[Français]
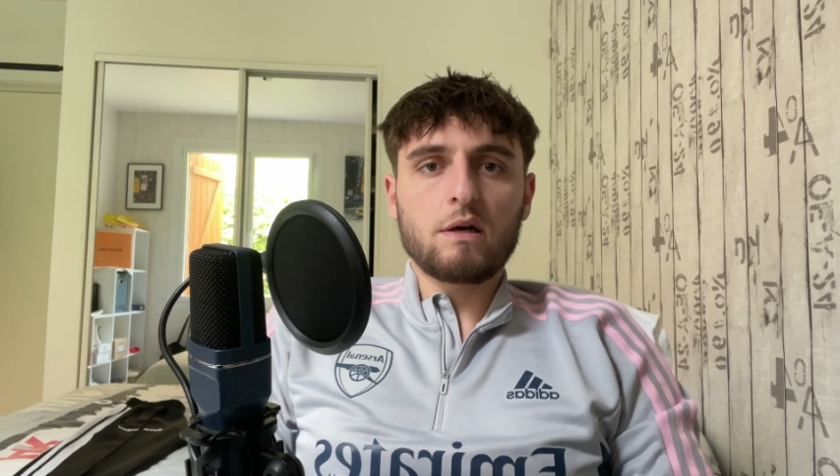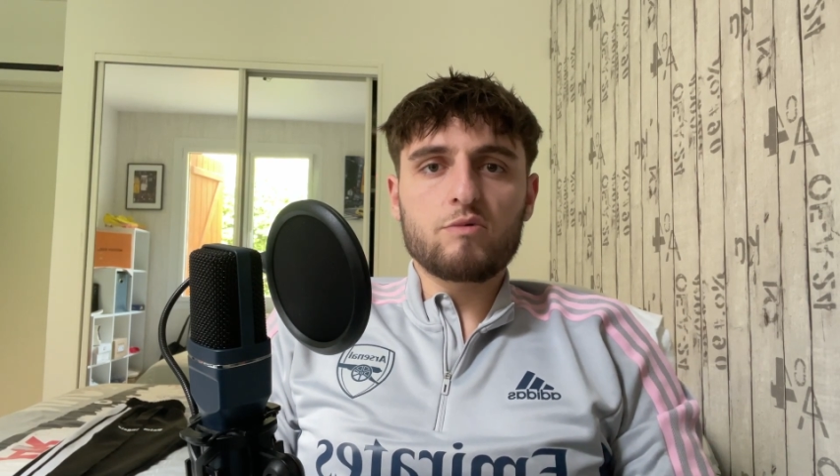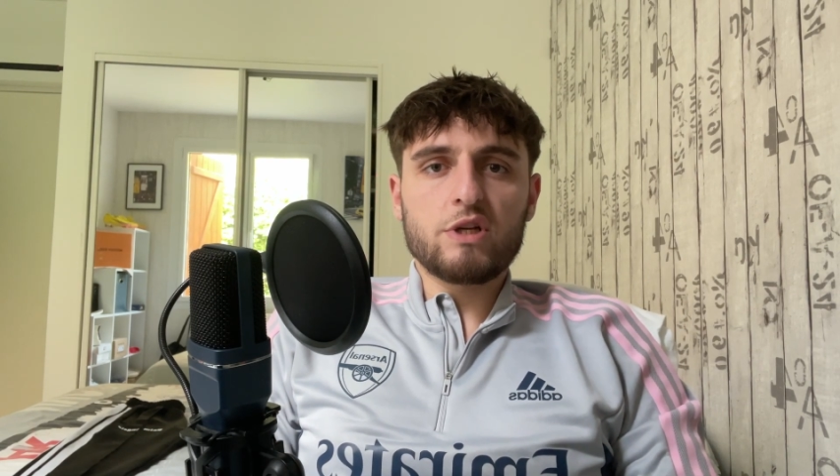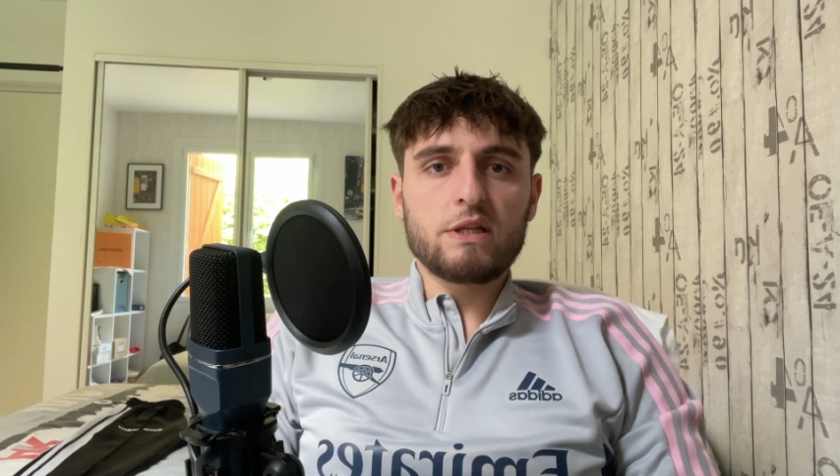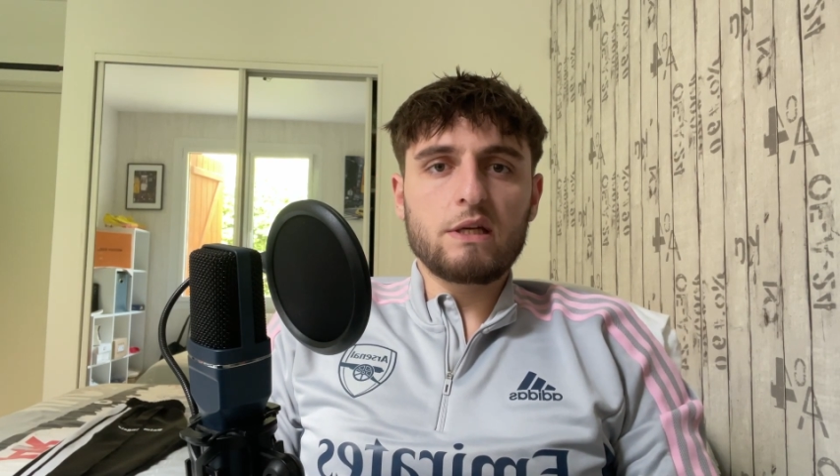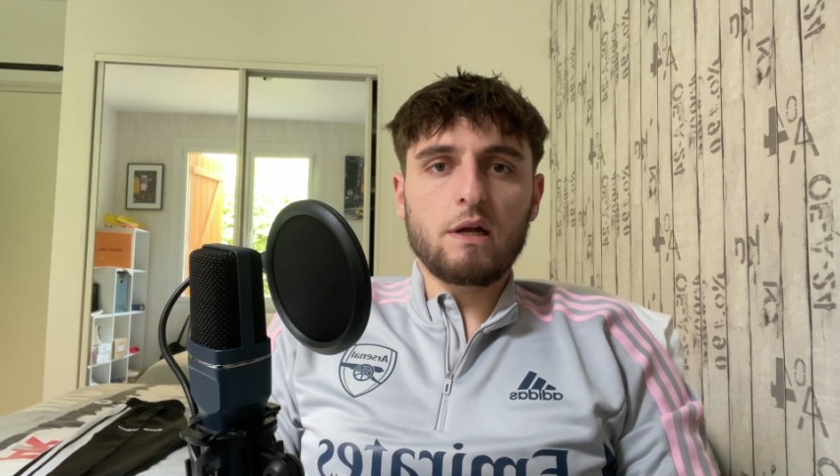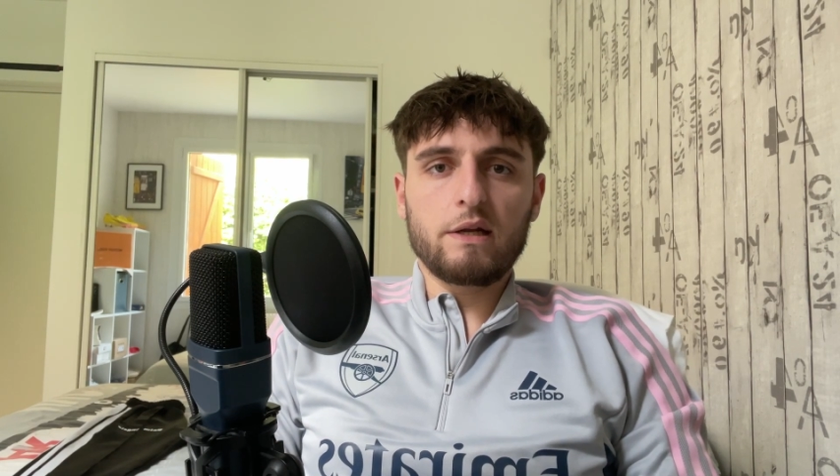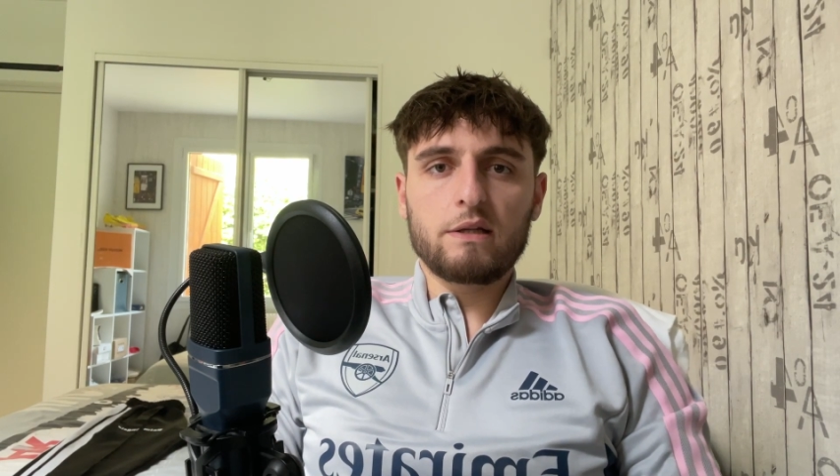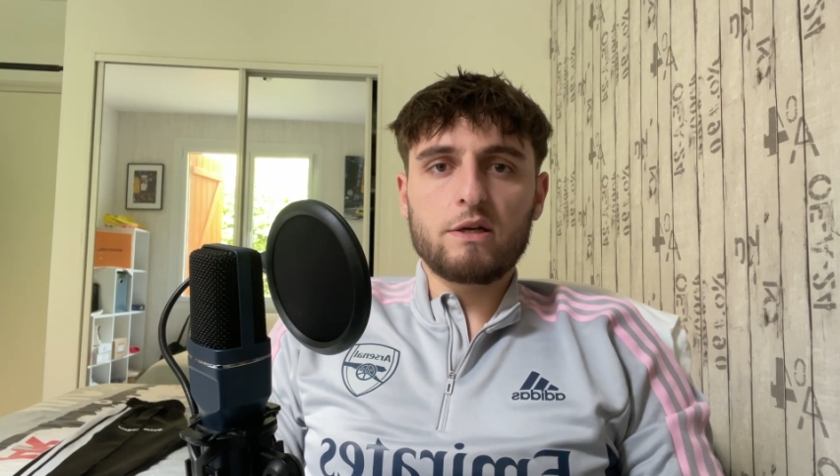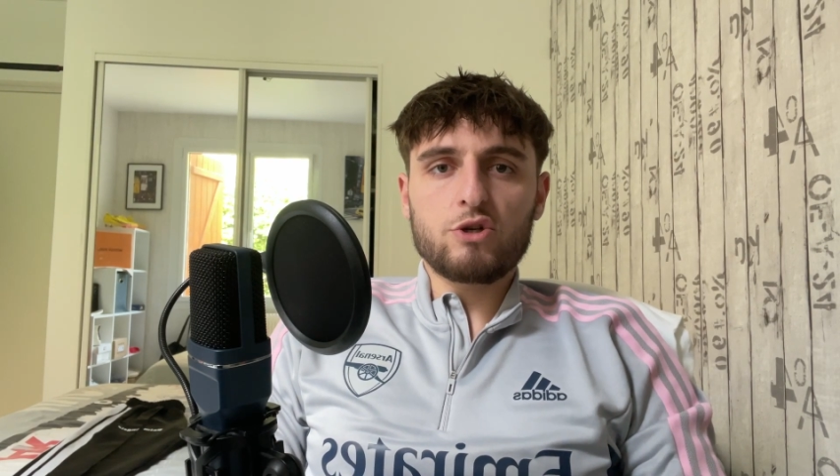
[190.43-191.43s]
comme j'ai dit, la
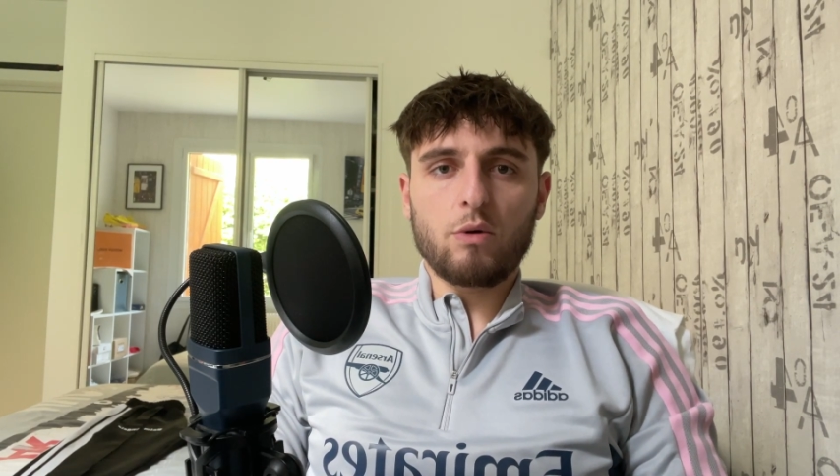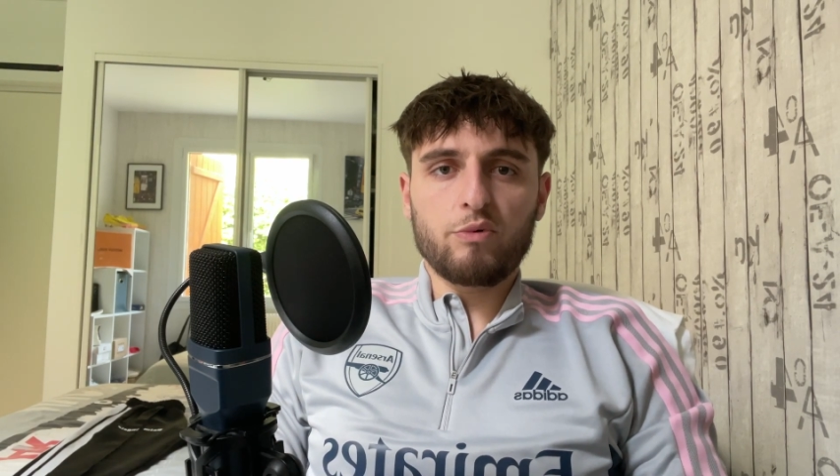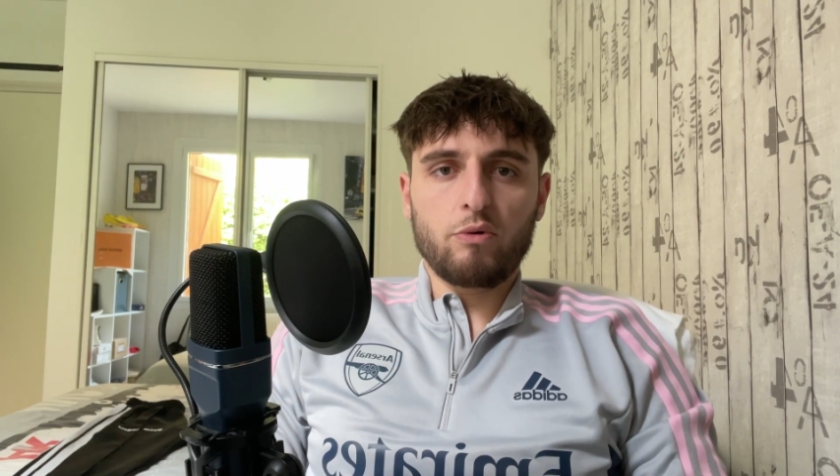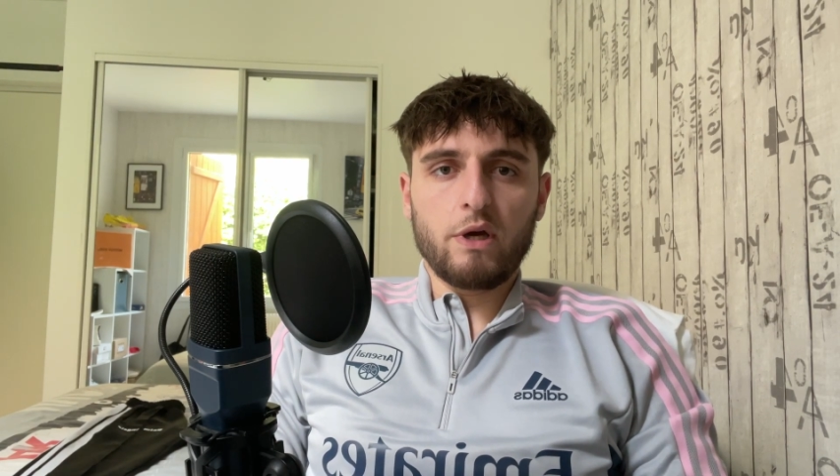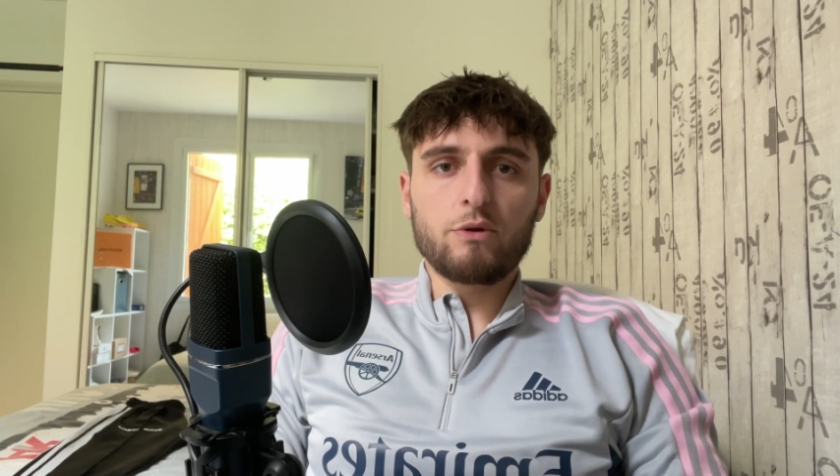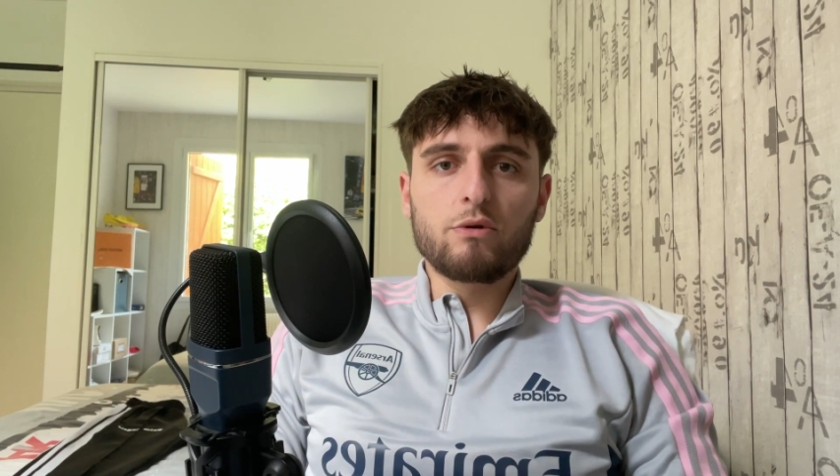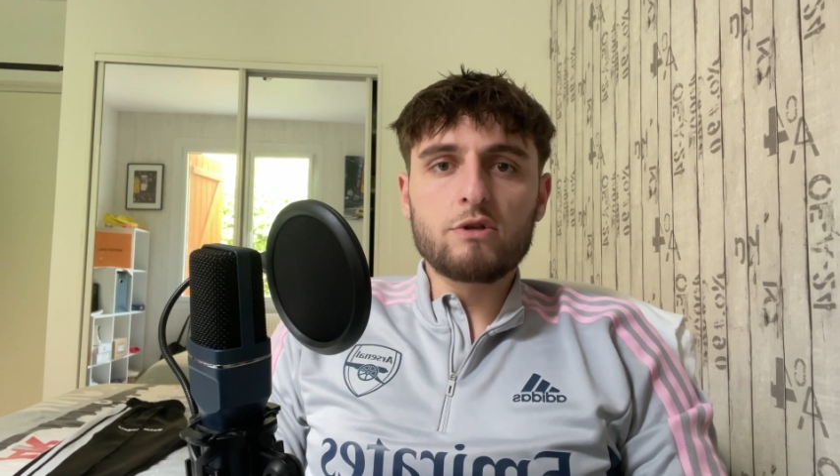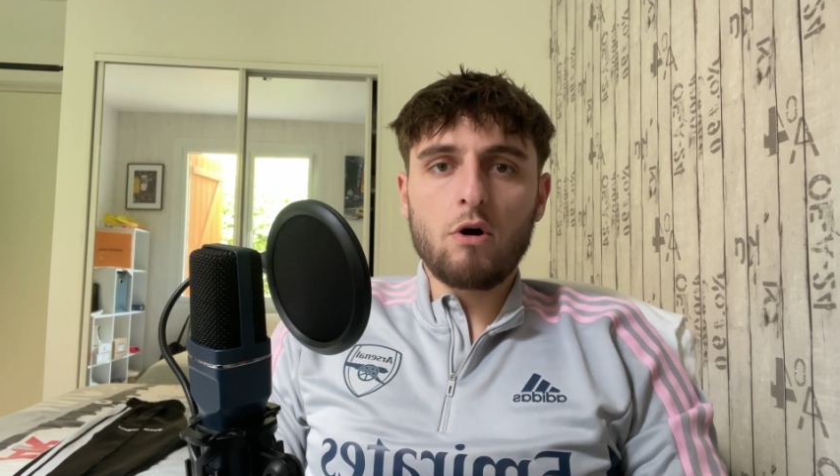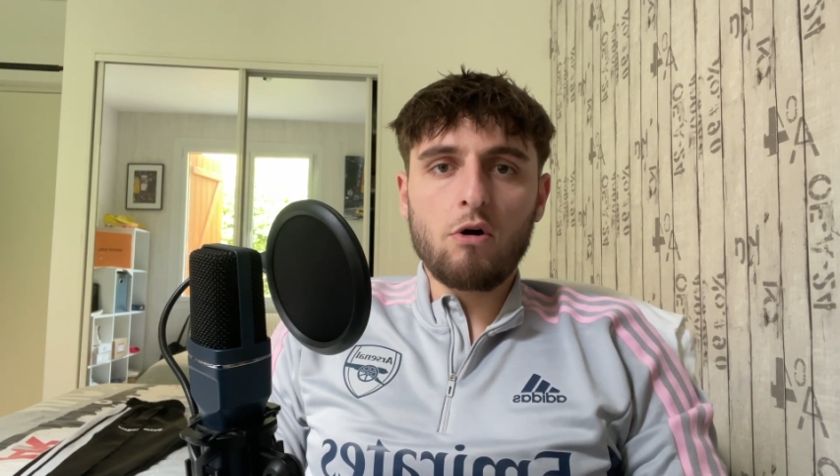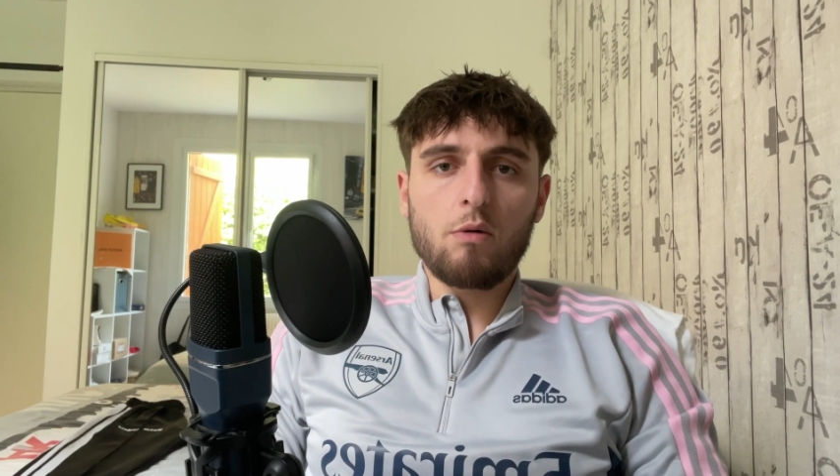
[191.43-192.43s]
Ligue des Champions il y a deux ans,